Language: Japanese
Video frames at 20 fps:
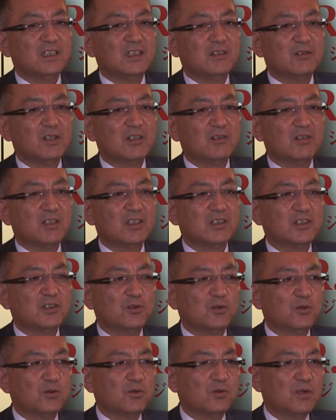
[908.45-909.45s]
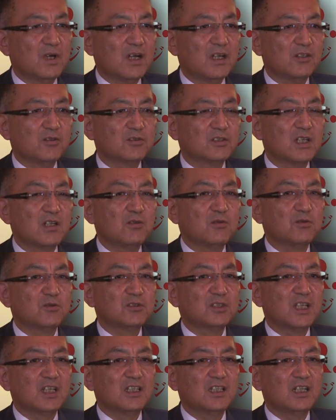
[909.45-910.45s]
我々地方は予算を
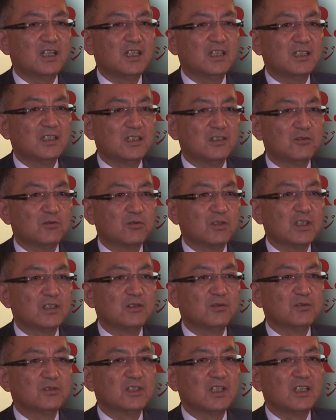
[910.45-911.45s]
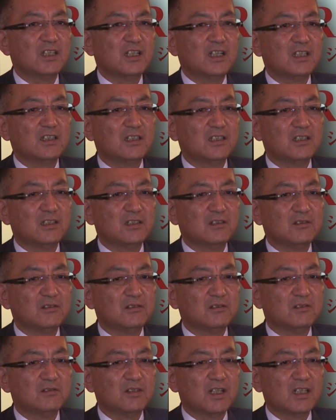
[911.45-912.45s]
抑えられている、お金を抑えられてい
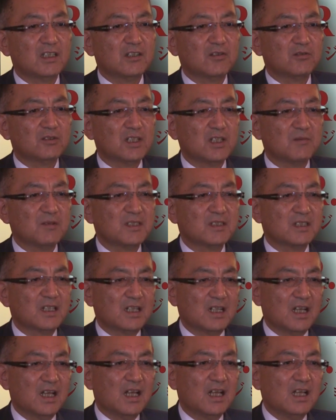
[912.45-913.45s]
るわけでございますから、